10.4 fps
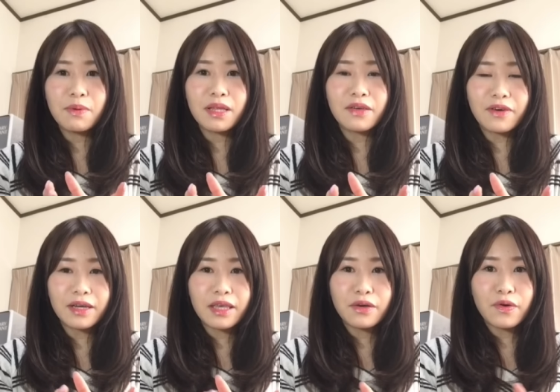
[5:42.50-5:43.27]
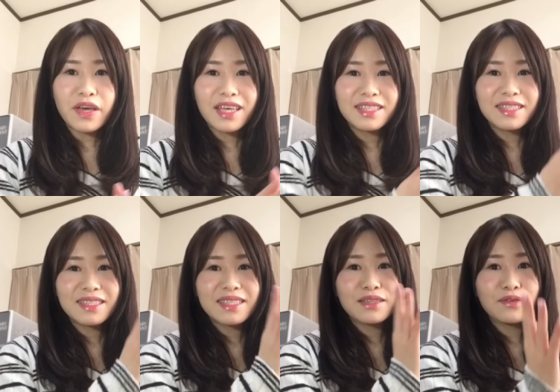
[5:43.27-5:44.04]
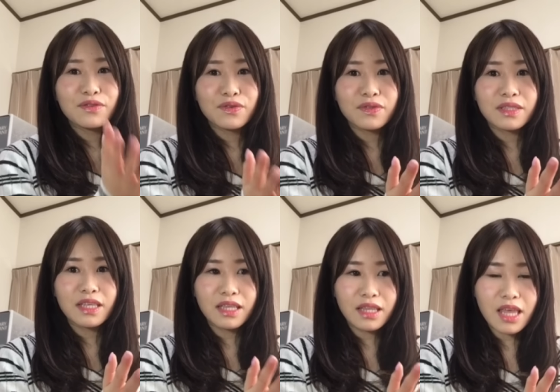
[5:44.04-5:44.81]
までは結構平日仕事し
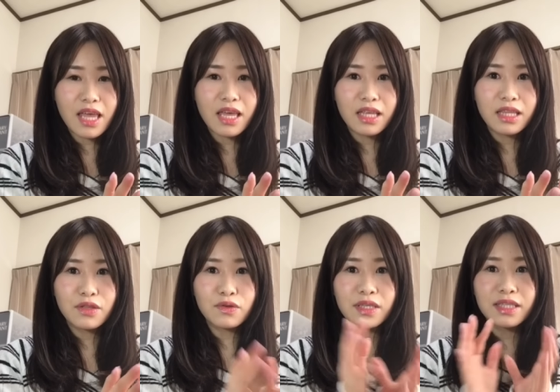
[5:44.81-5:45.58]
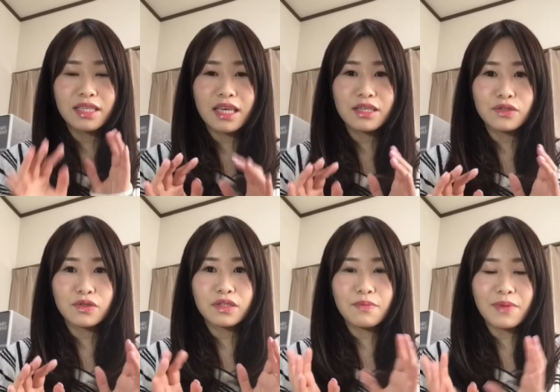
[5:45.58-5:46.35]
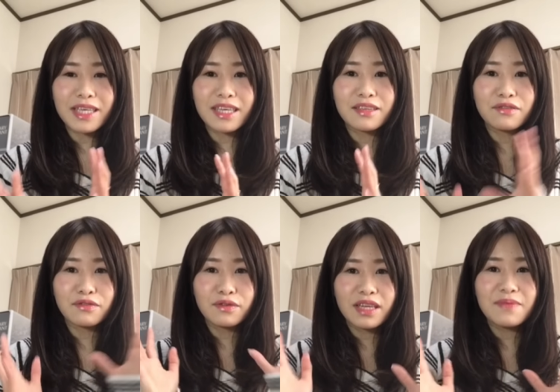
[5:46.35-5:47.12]
てて、で、土日編集して、まあ家でゆっ
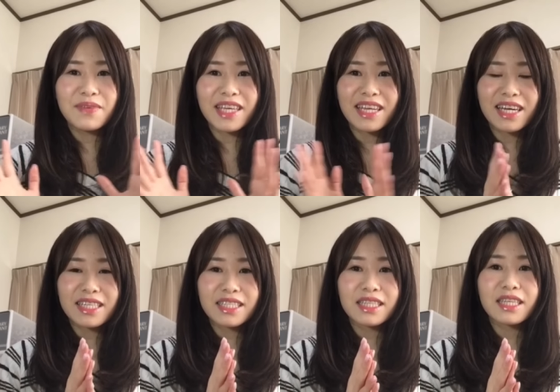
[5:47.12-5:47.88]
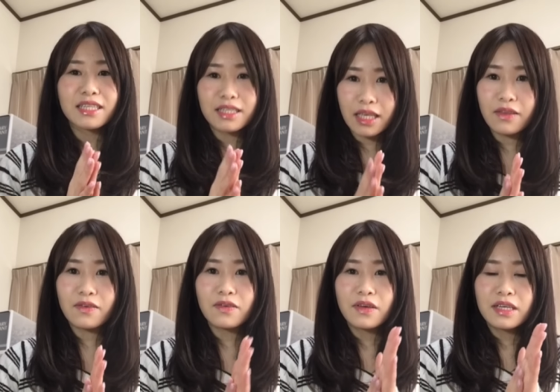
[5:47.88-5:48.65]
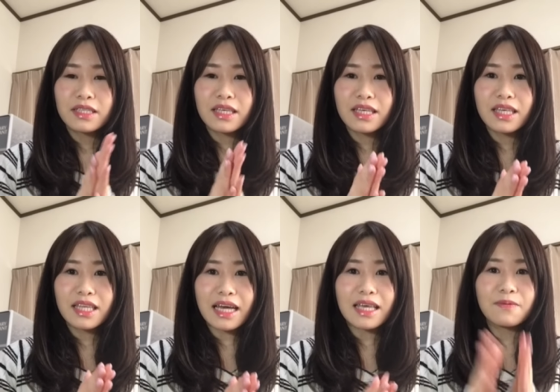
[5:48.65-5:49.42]
くりみたいな感じだったんですけど、最近
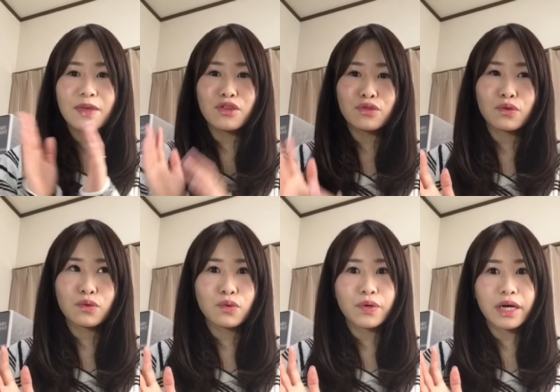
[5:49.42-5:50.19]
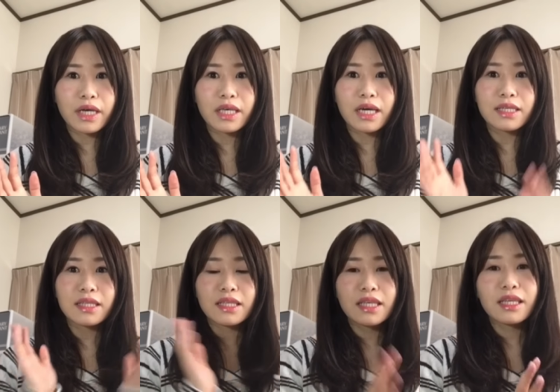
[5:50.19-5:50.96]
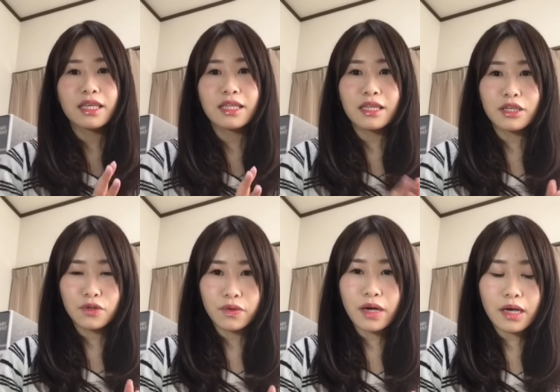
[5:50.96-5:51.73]
なんかイベントとか行かせていただいたり
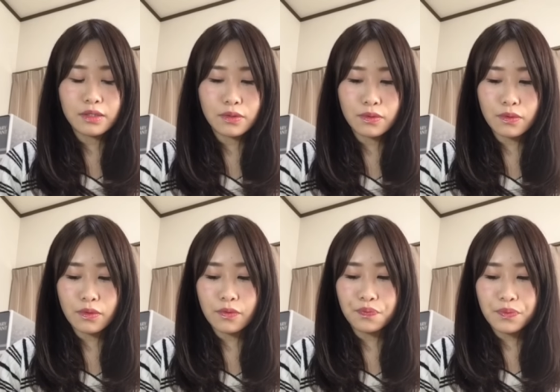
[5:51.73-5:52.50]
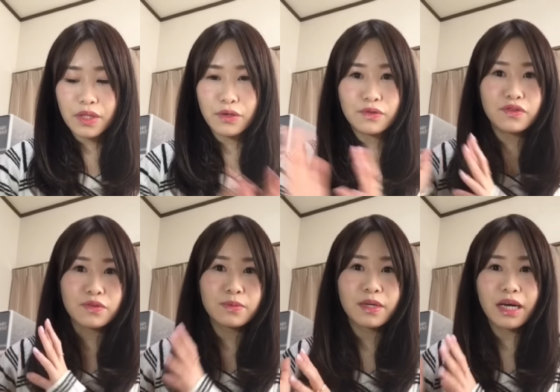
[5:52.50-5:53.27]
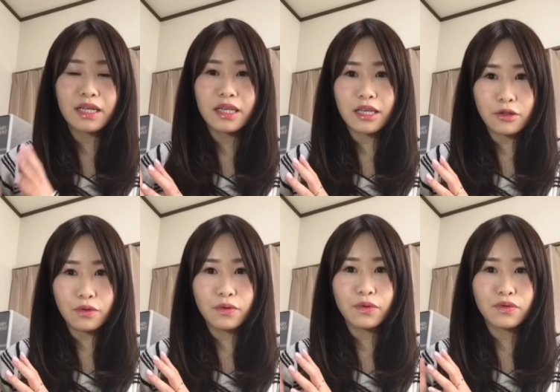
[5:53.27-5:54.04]
とか、その YouTube 関連
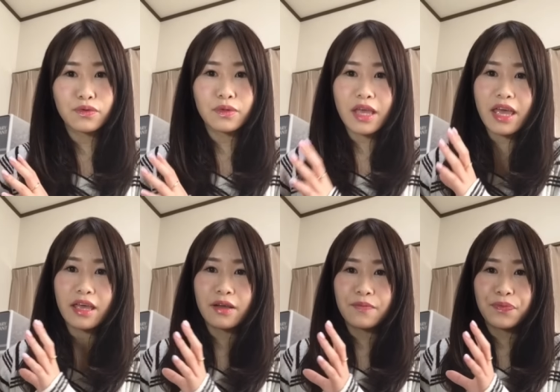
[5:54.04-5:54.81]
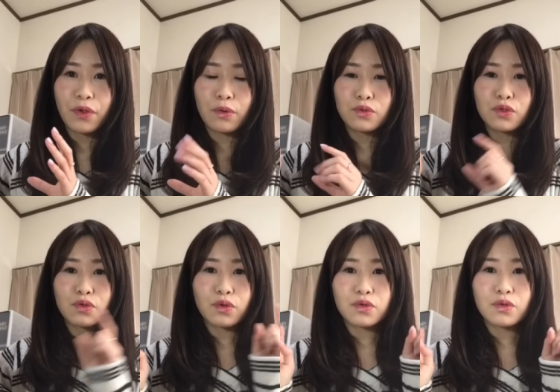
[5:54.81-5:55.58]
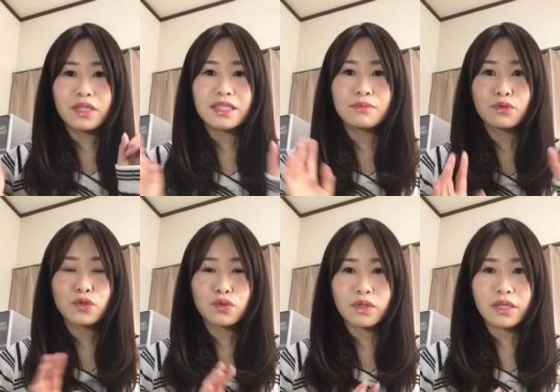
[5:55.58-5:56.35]
のことで、こうちょっと土日も
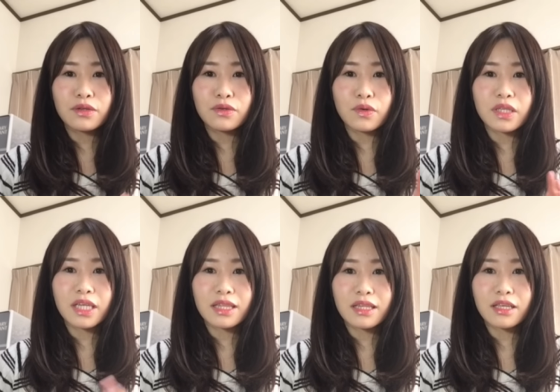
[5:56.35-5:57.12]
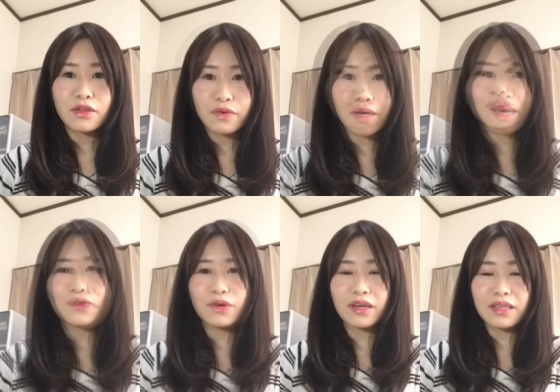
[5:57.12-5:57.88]
外出るようになったりとか、